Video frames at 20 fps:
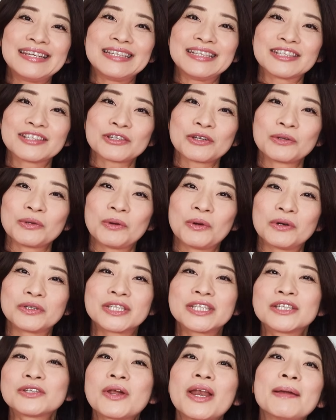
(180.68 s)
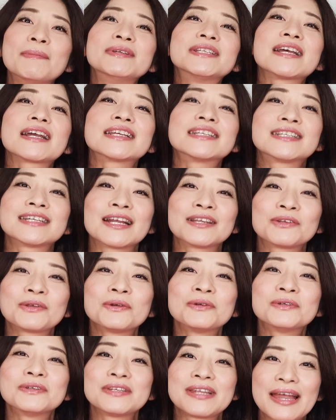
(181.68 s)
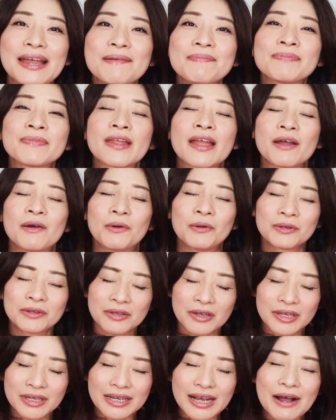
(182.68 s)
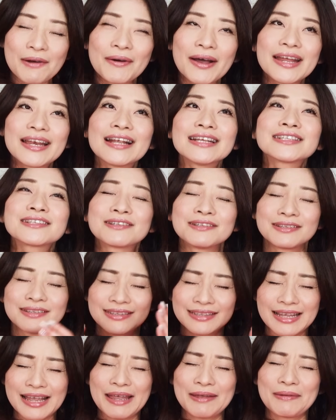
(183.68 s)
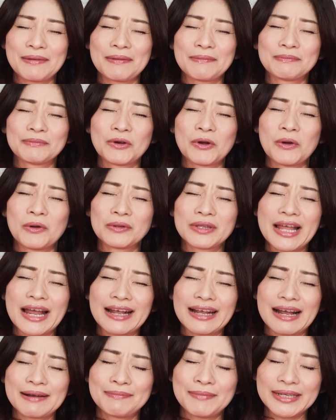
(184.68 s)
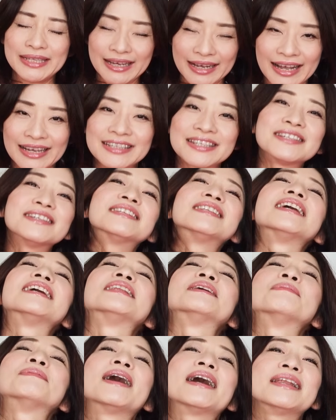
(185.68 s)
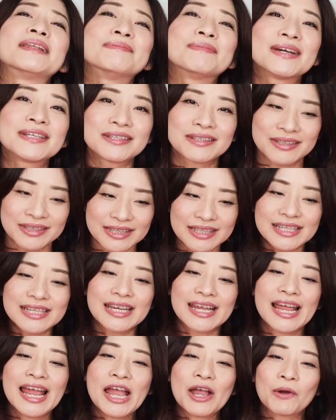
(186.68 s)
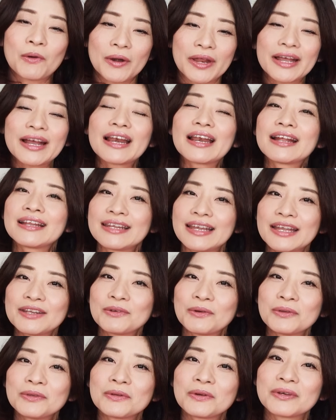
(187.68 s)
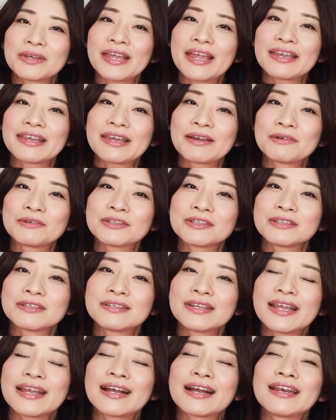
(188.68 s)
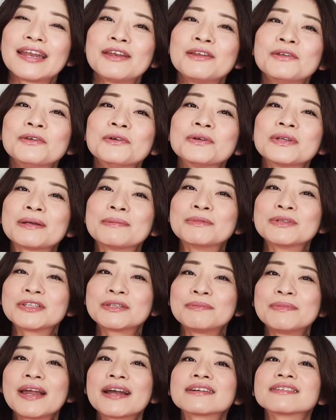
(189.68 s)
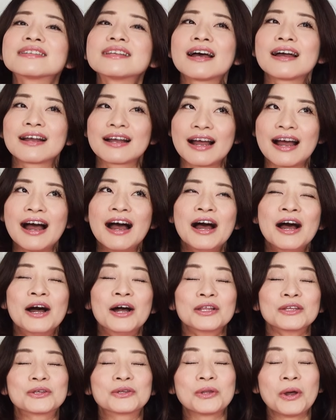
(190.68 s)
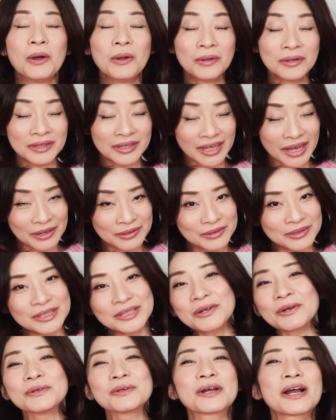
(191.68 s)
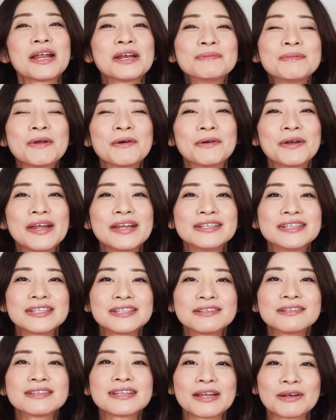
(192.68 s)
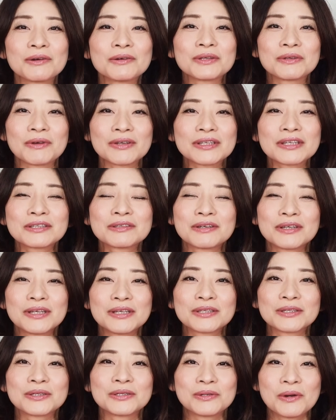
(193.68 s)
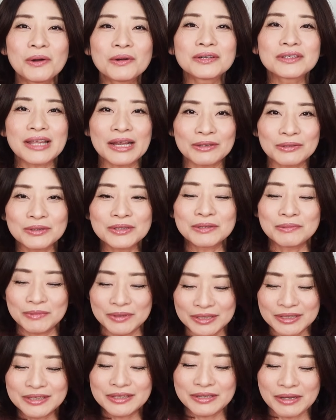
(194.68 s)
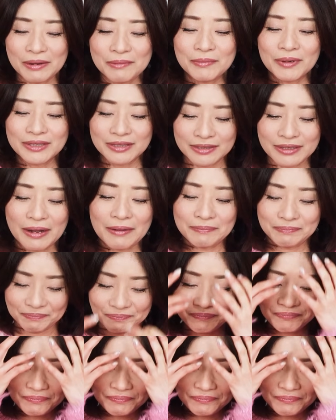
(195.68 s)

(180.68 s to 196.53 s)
回その星空美咲ちゃんというね本当に可愛らしくってもうなんかまだ下級生でもありますしこれからねどんどん経験を積んでいかれるような娘役さんがどんな風にこのカルメンを演じるんだろうって私はねすごく楽しみにしていました。